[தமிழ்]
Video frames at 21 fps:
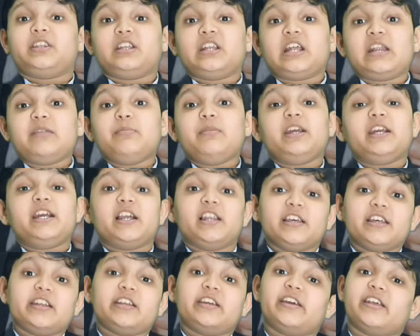பத்து
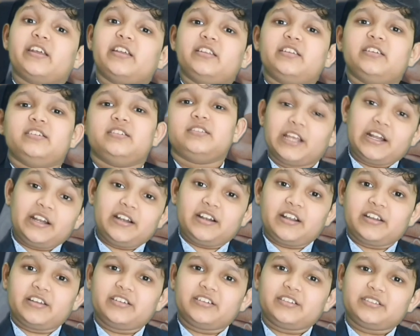நன்மைகள் இருக்கிறது
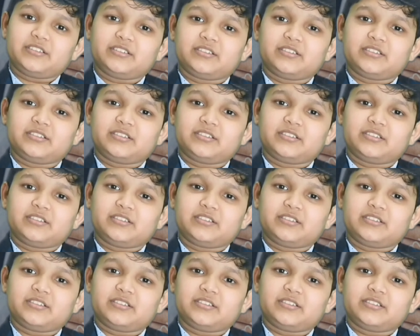என்று